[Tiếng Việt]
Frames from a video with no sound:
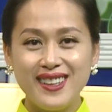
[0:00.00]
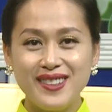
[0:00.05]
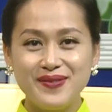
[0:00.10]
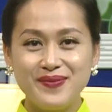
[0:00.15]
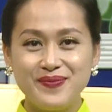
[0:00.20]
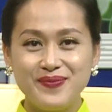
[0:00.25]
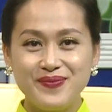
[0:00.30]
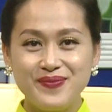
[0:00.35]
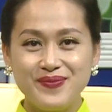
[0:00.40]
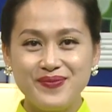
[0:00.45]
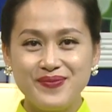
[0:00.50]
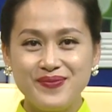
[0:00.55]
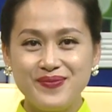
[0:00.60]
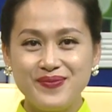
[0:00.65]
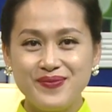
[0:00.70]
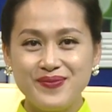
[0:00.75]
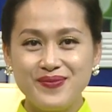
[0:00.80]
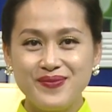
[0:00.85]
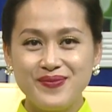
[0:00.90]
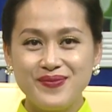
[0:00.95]
Ông Cát là
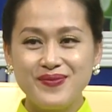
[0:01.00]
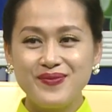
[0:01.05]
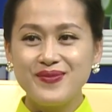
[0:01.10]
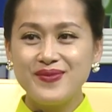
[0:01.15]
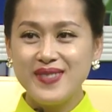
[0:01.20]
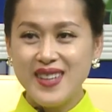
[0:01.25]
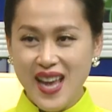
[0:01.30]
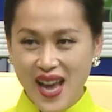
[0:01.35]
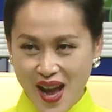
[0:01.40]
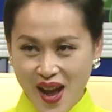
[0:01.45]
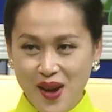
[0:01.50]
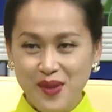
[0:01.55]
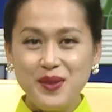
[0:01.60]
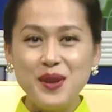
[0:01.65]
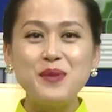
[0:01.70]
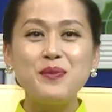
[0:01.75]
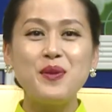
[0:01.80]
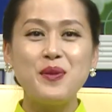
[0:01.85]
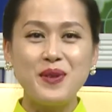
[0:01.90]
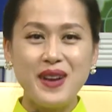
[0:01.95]
linh mục đó phải không? Dạ, ông linh
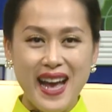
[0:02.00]
mục ừ.